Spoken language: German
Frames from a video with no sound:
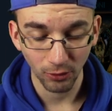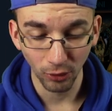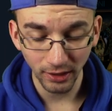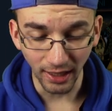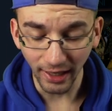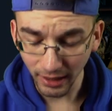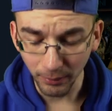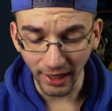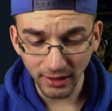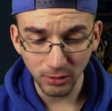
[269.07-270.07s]

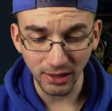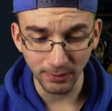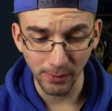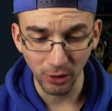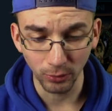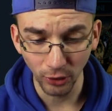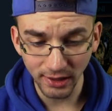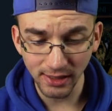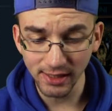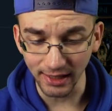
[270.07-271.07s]
1,2 ähm, Millionen
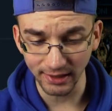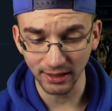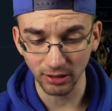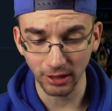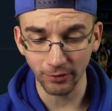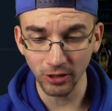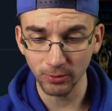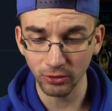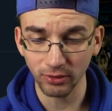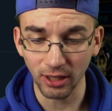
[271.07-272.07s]
Münzen, 60.000
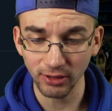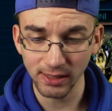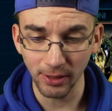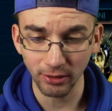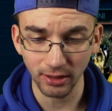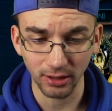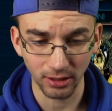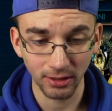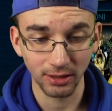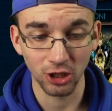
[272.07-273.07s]
Erfahrungspunkte und 1.200
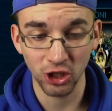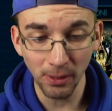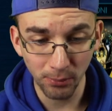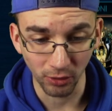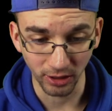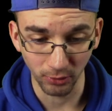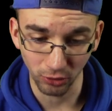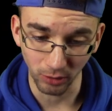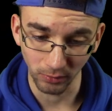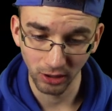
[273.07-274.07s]
Gem-Punkte
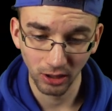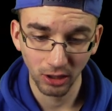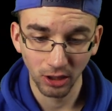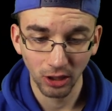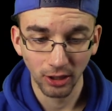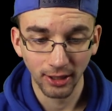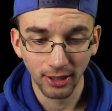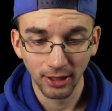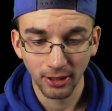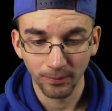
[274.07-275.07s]
bekommen.
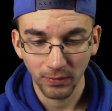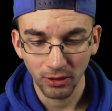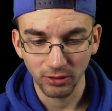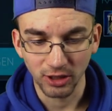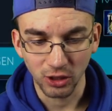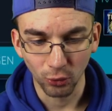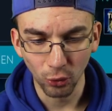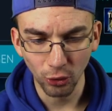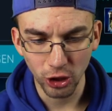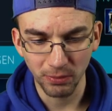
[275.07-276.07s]
Und
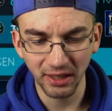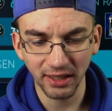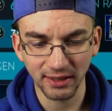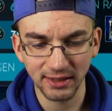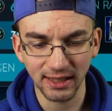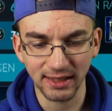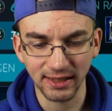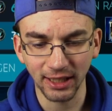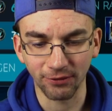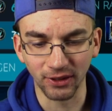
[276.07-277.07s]
so schwierig ist es jetzt
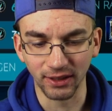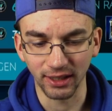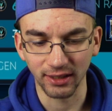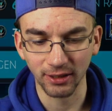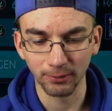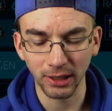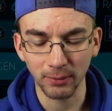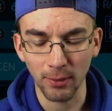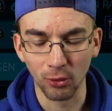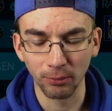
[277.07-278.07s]
nicht, finde ich. Ne? Mit
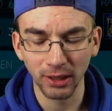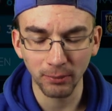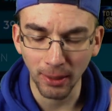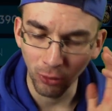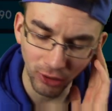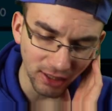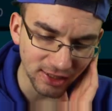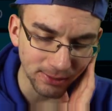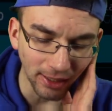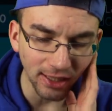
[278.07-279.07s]
meinem, mit meinem
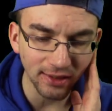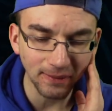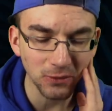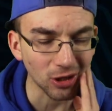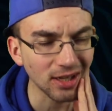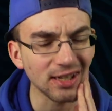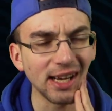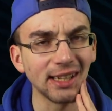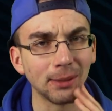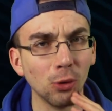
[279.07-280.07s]
102er-Team sollte es
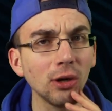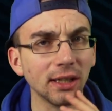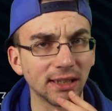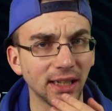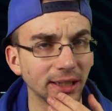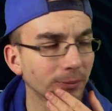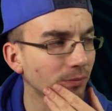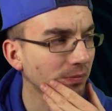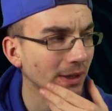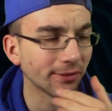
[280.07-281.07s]
eigentlich möglich sein.
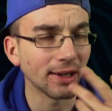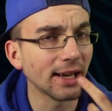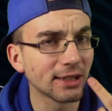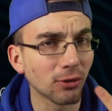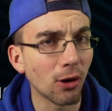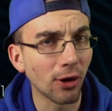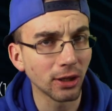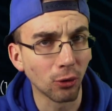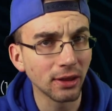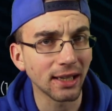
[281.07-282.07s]
Vielleicht sogar
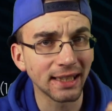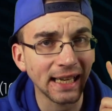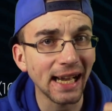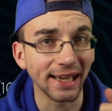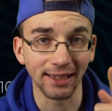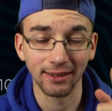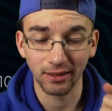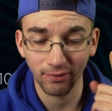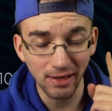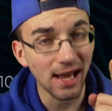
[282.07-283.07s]
heute 103.
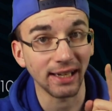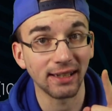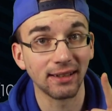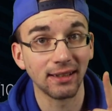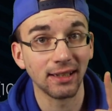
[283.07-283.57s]
Vielleicht.